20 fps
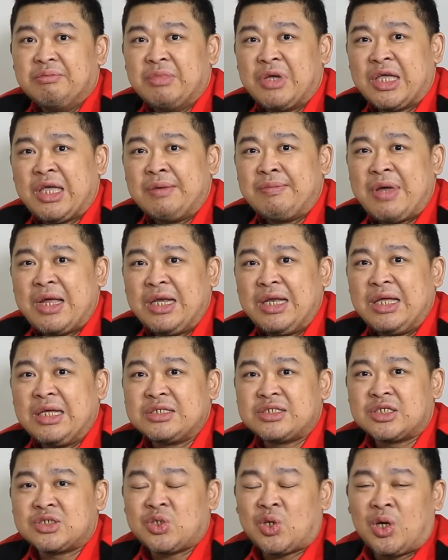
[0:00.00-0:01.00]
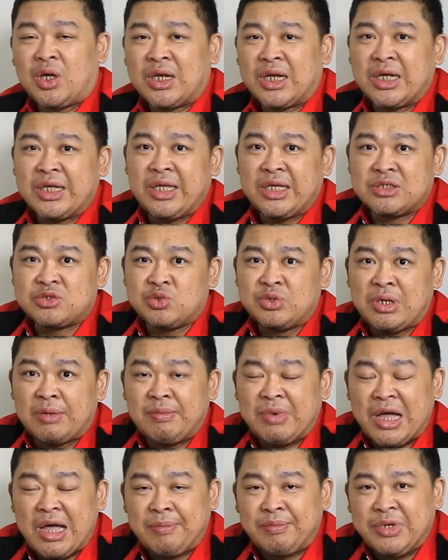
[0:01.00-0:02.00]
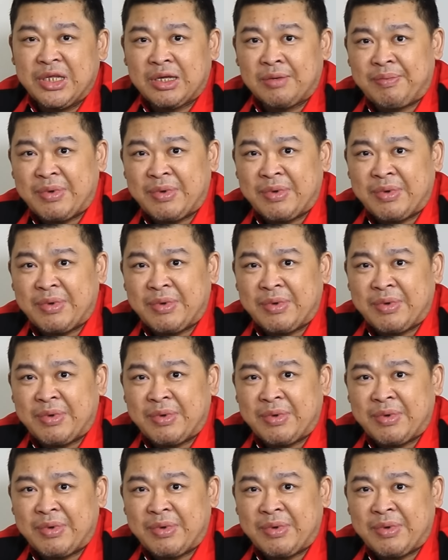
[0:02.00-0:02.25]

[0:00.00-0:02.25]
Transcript: bagaimana seseorang yang sudah mengabdi